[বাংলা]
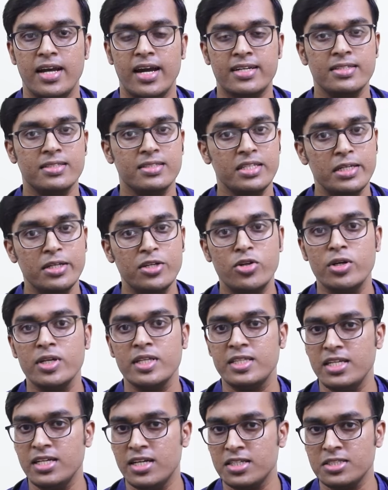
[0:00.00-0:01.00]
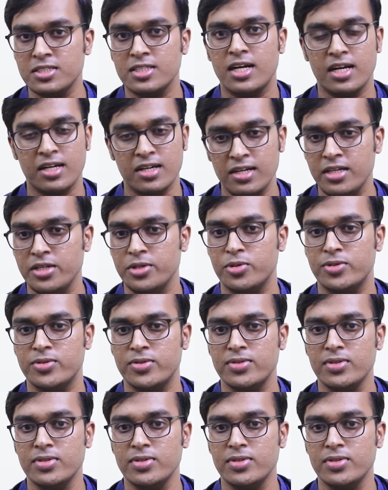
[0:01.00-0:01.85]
একটা দীর্ঘ ইতিহাস থাকলেও